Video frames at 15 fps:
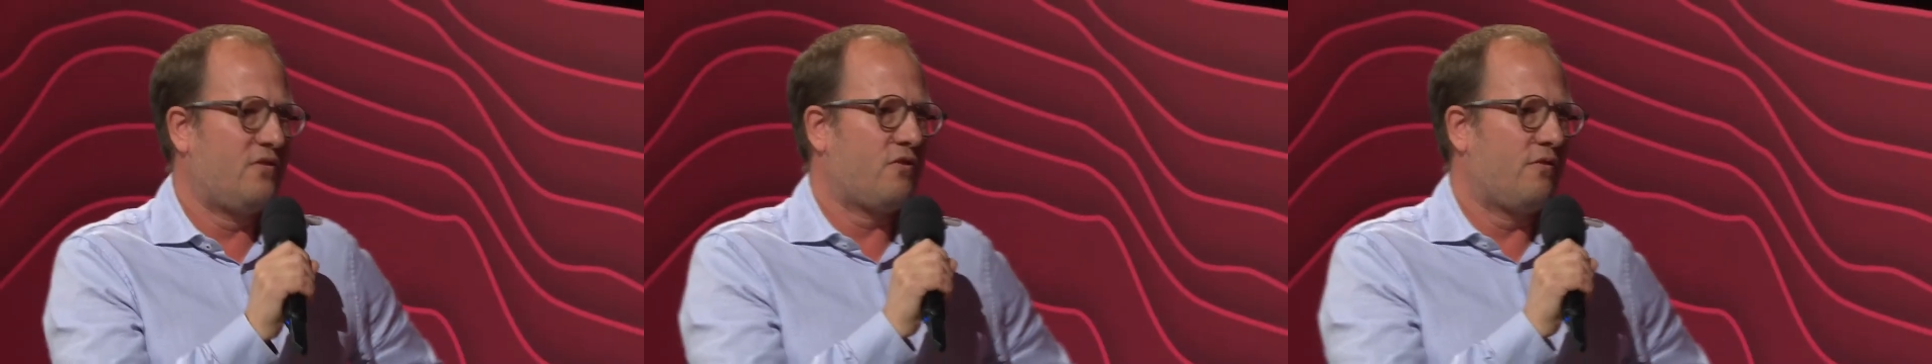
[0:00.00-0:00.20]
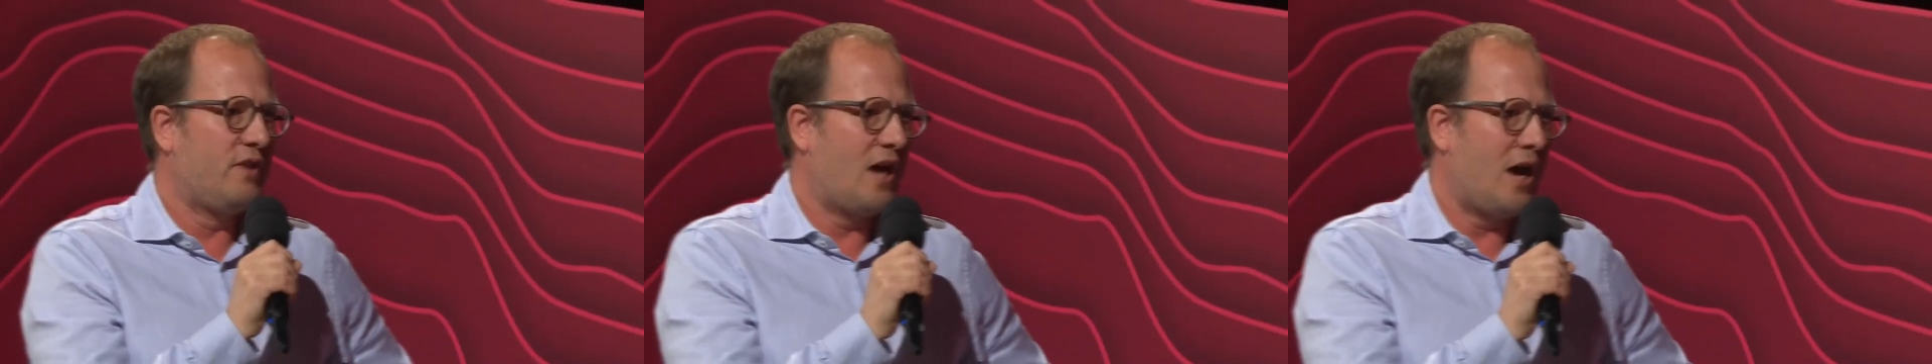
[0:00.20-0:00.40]

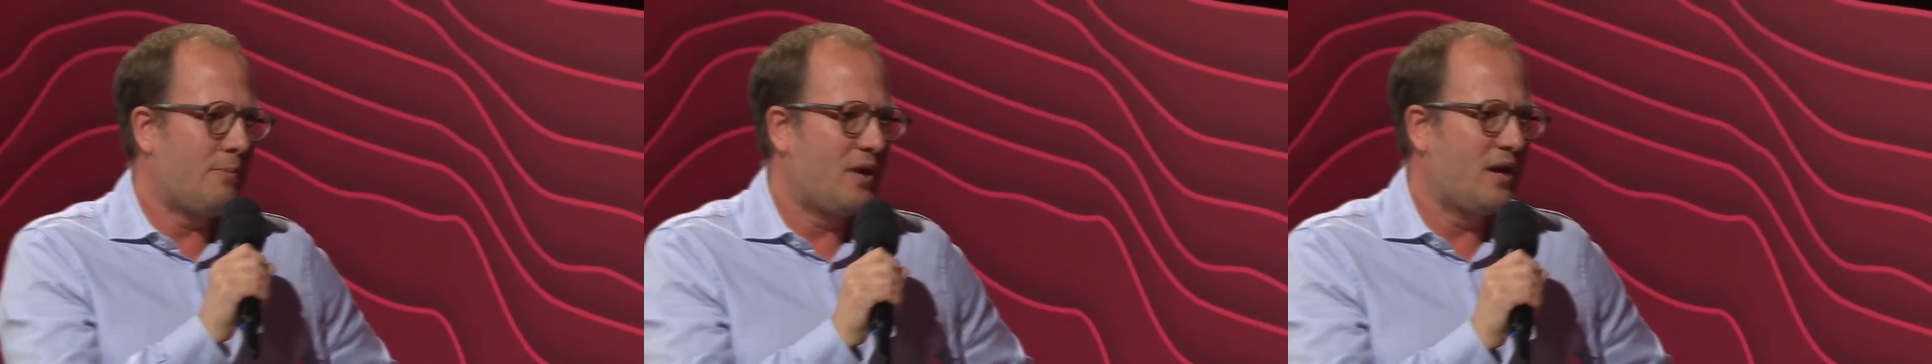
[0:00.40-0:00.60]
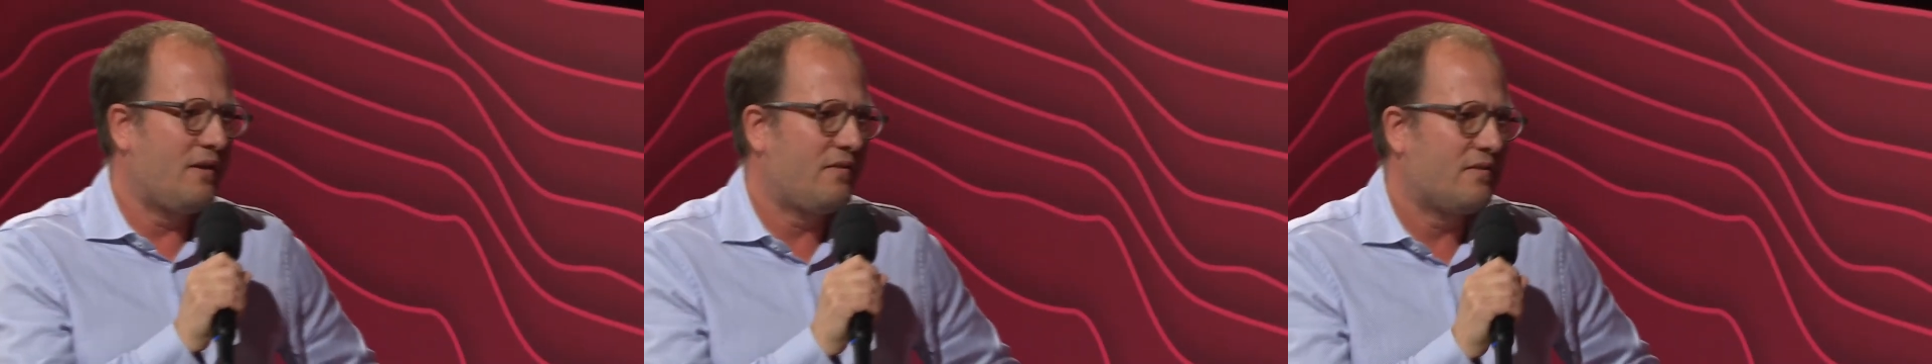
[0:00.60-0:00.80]
schon wieder
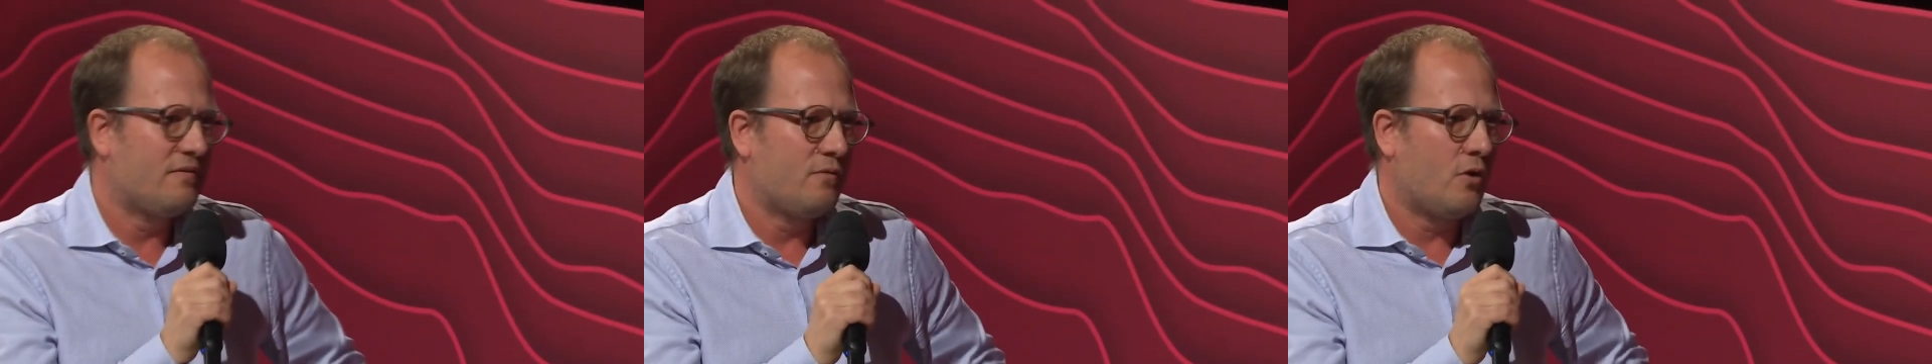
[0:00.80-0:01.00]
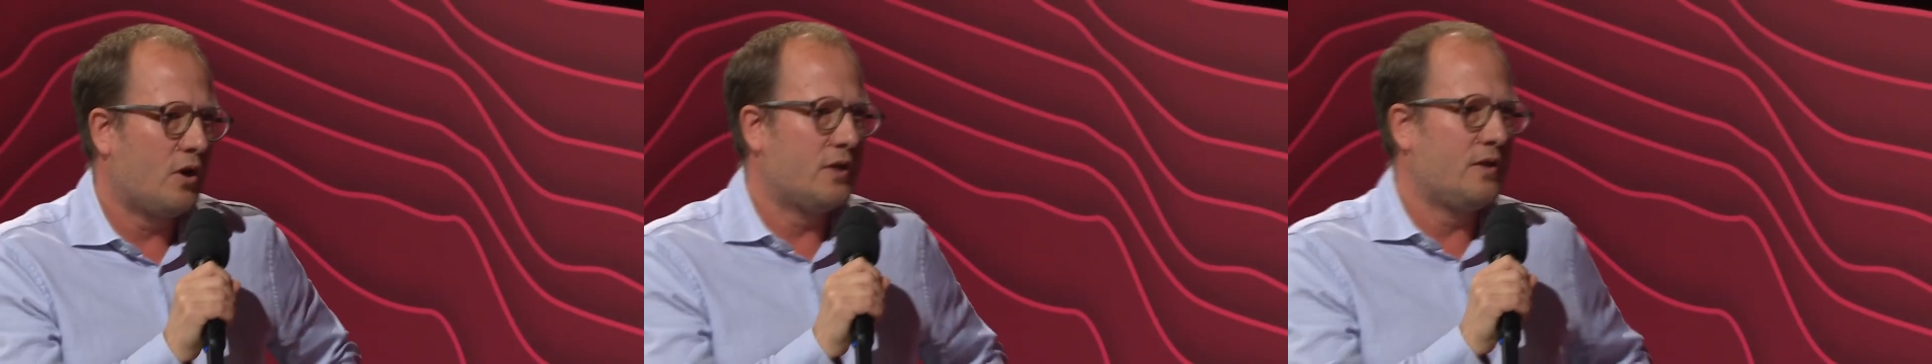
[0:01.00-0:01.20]

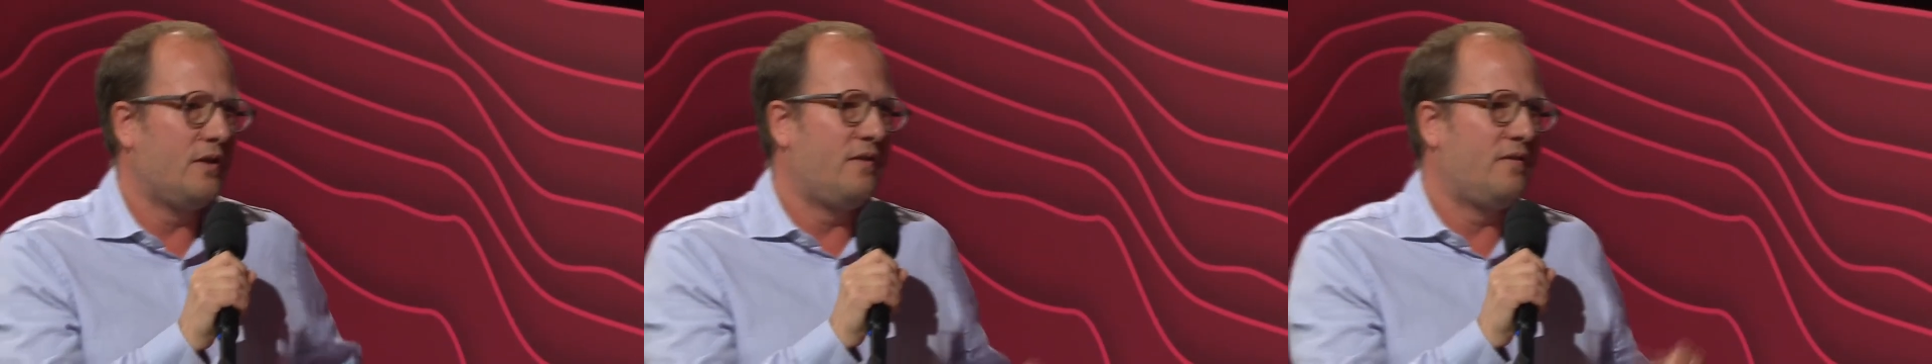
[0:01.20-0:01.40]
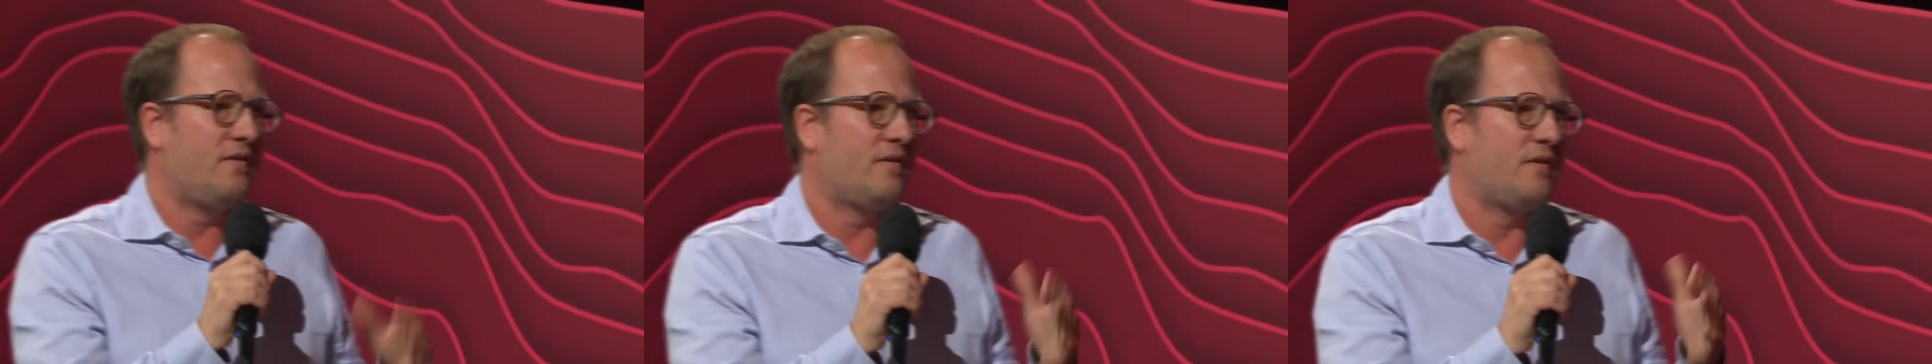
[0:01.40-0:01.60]
abgerissen worden
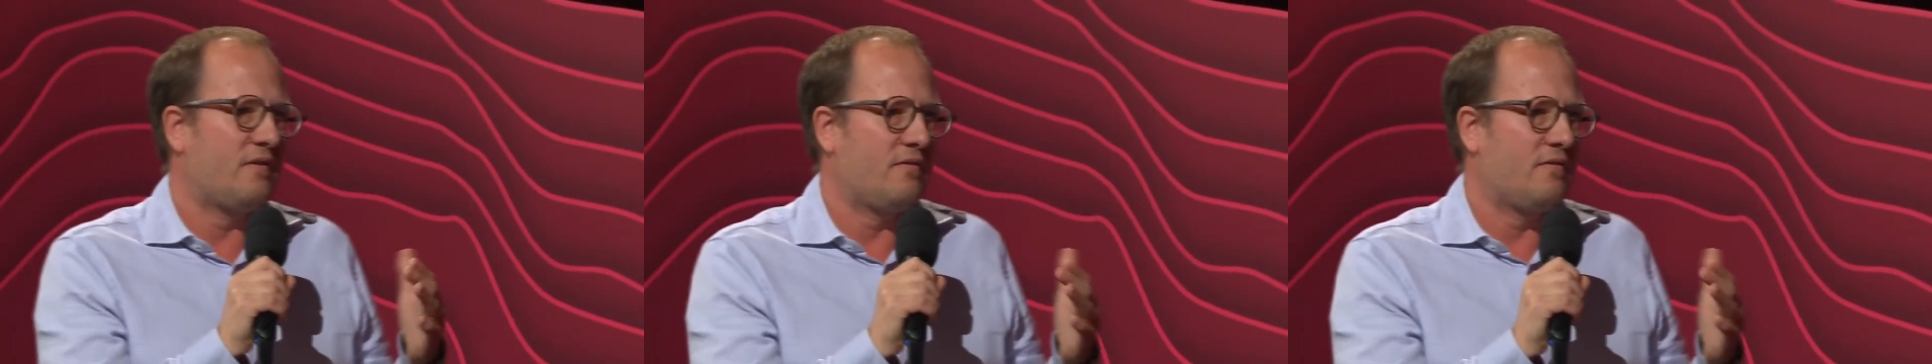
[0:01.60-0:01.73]
ist.